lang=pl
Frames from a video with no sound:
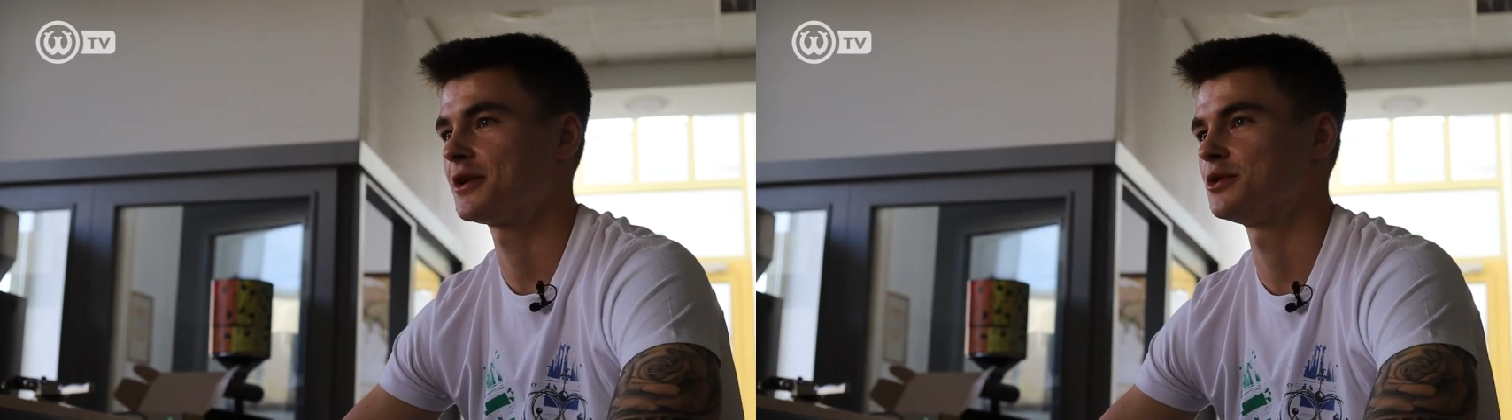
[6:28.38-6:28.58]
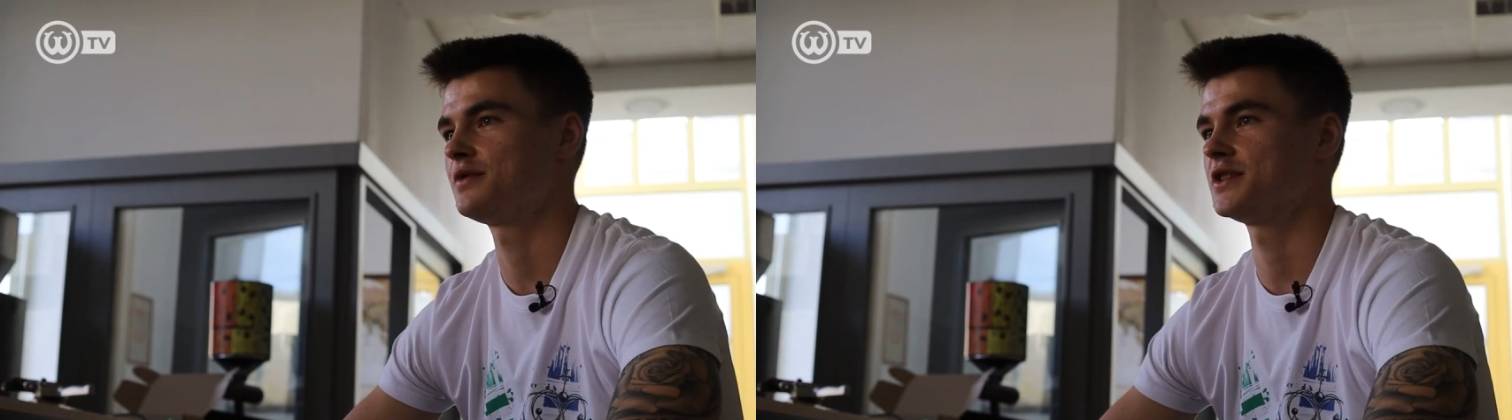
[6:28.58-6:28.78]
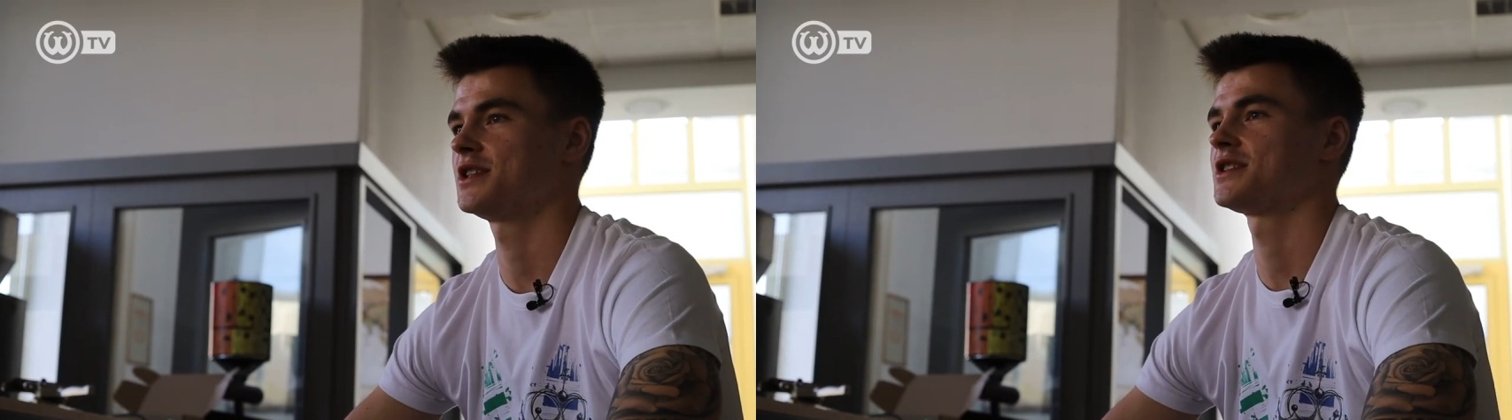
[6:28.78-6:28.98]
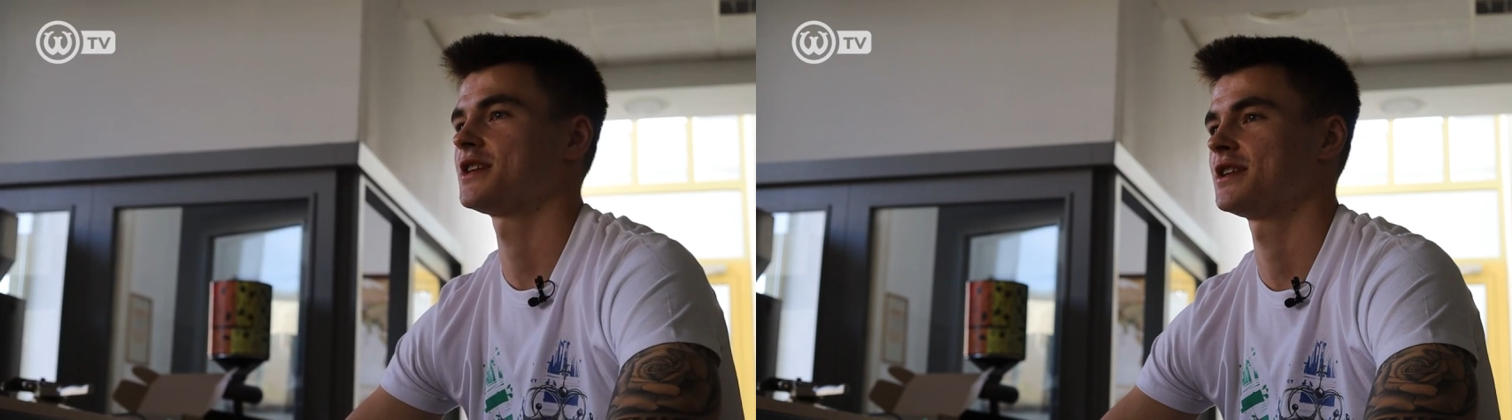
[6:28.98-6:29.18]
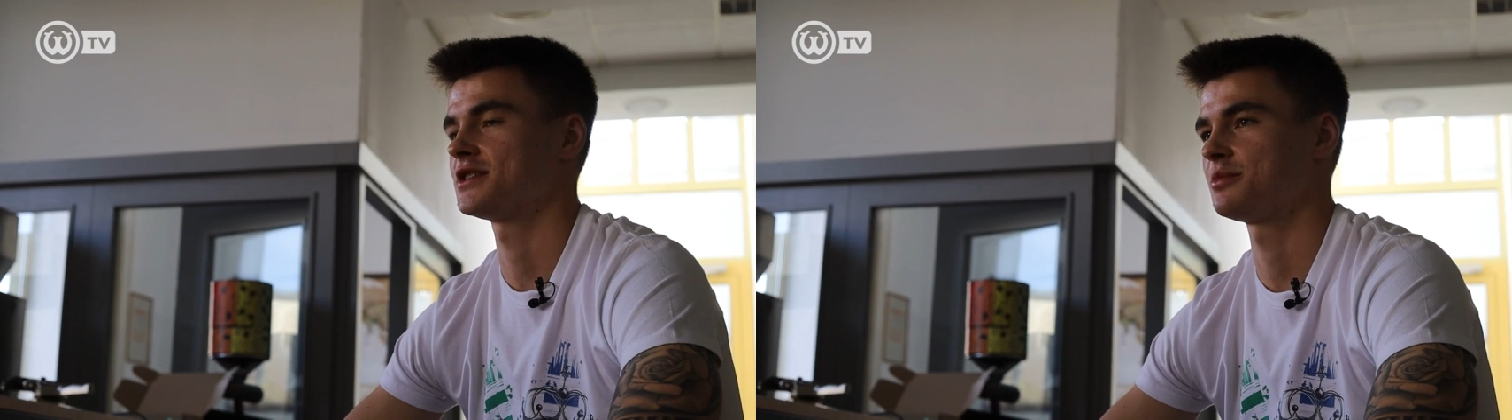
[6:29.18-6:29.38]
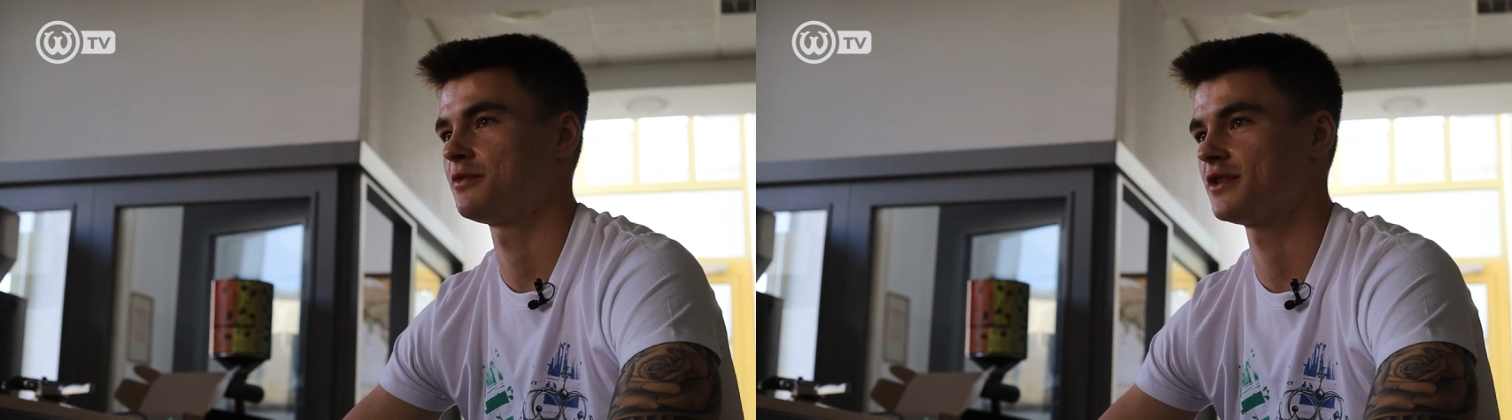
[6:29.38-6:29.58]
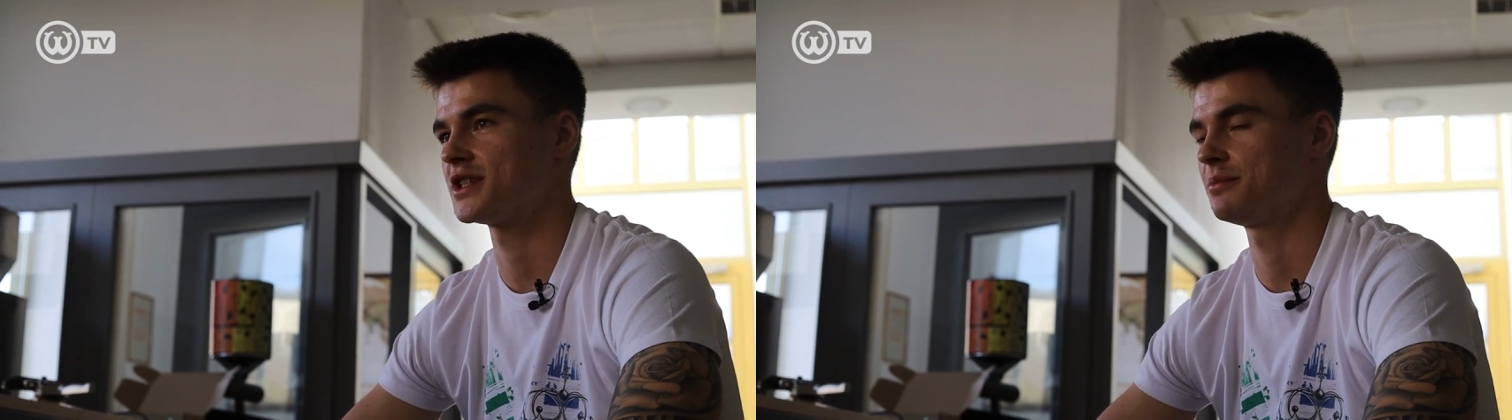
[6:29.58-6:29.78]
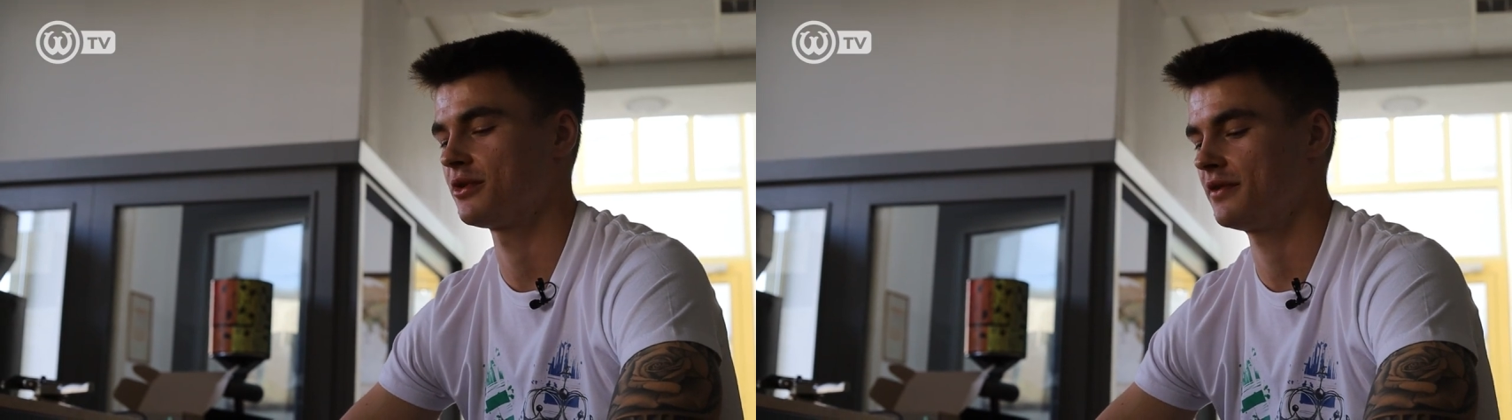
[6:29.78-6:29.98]
jakąś wycieczkę, żeby
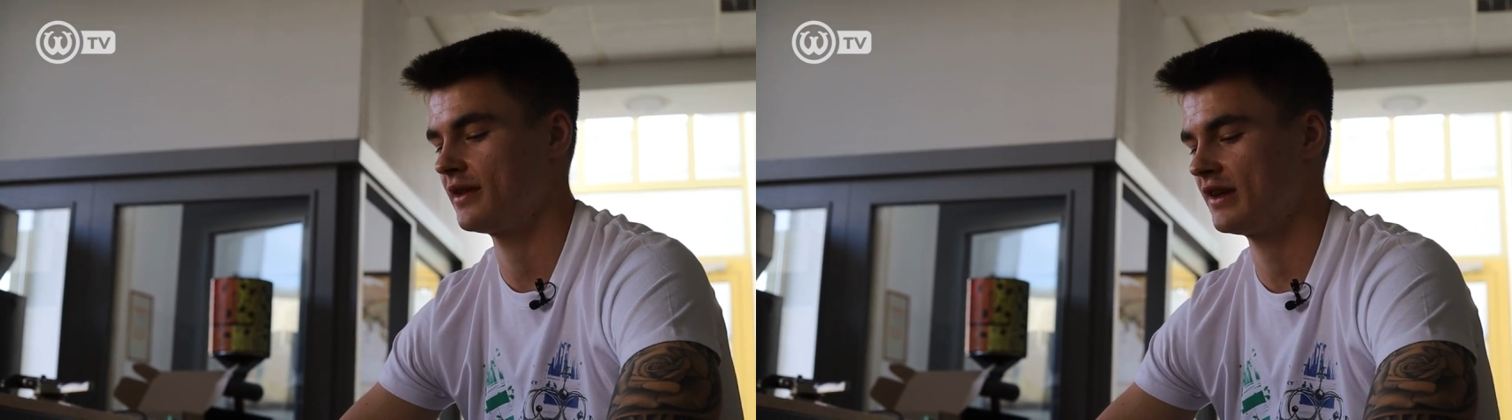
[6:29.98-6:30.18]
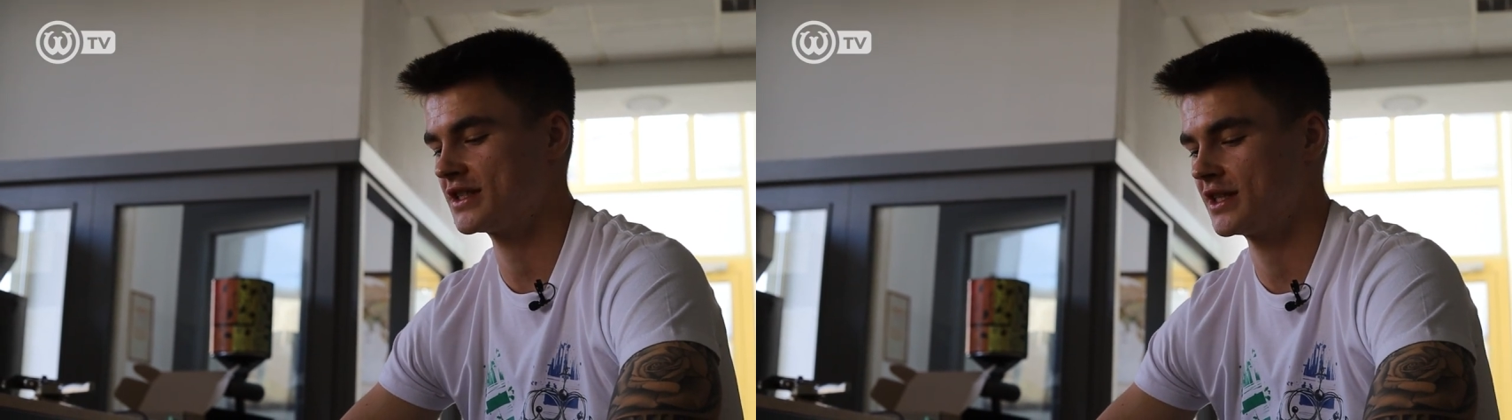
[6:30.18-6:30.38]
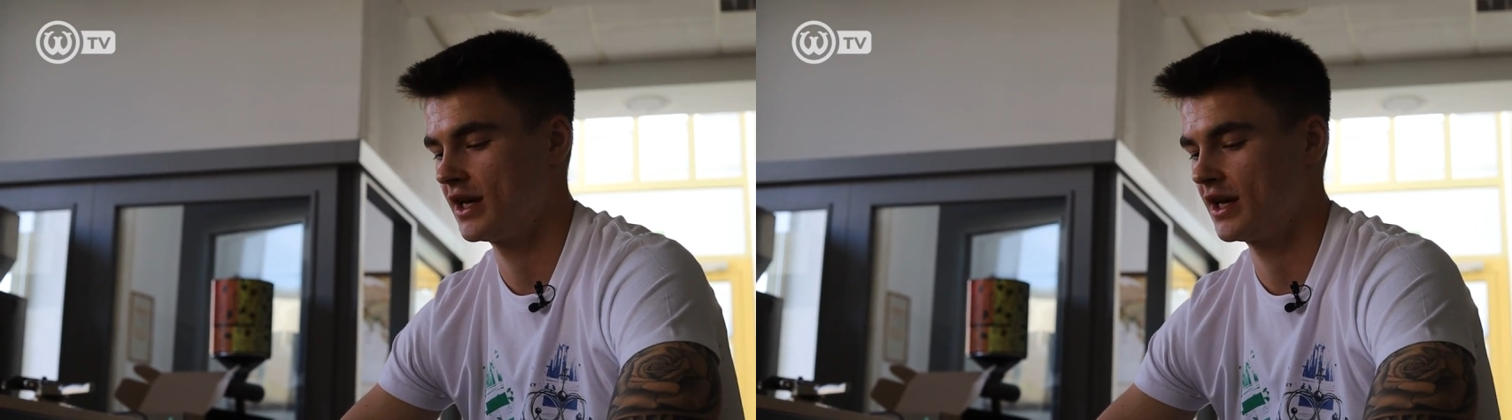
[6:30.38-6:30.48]
właśnie pozwiedzać.